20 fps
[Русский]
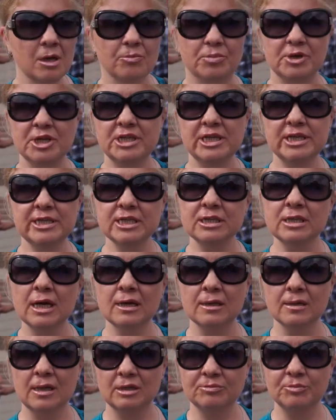Придите на
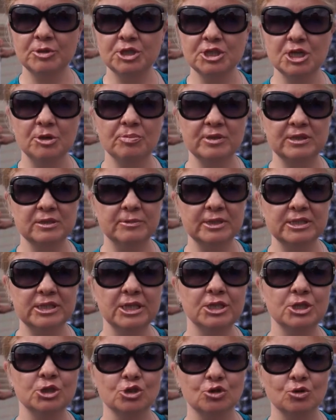кладбище и
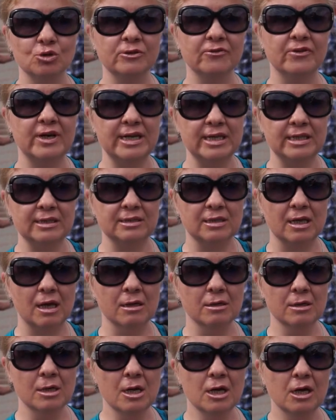посмотрите, что творится.
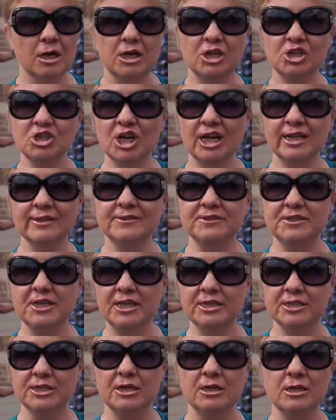Лежат
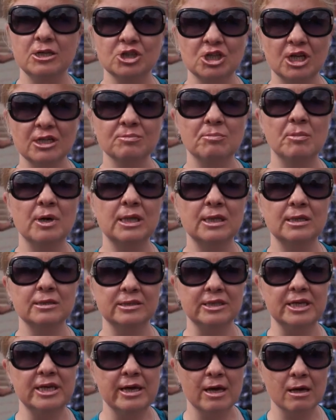дети, лежат
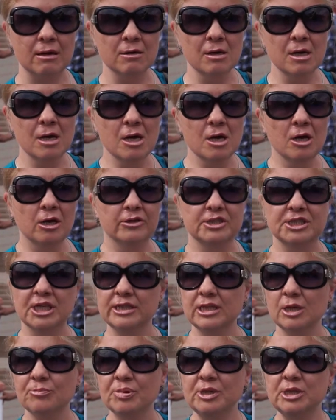молодые с
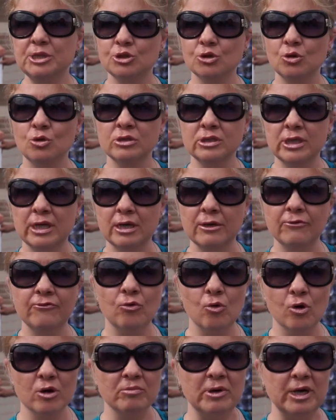этой пенсионной
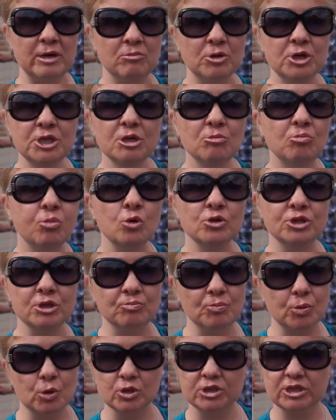реформой мы не
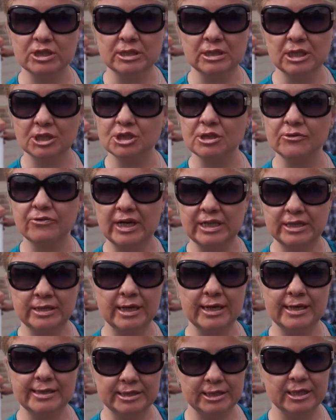будем просто доживать до
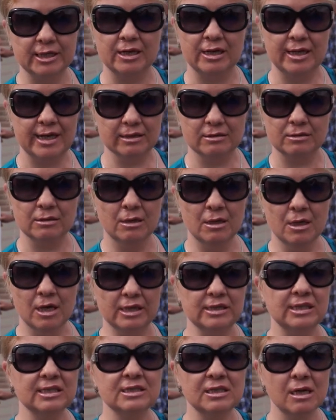этих лет.
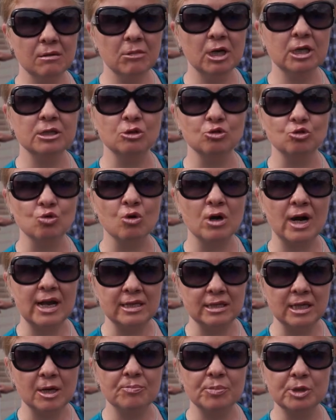Это самое
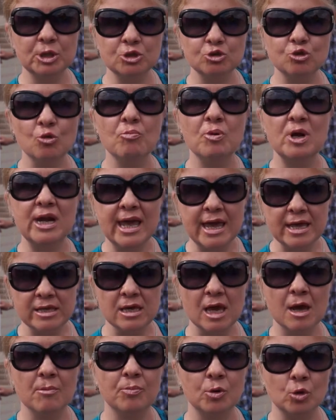натуральное
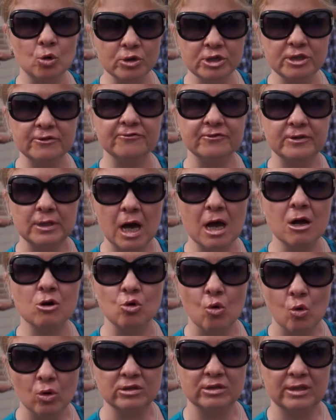преступление против
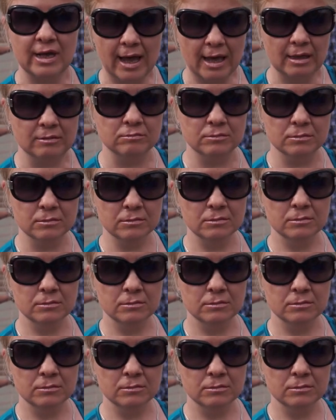народа.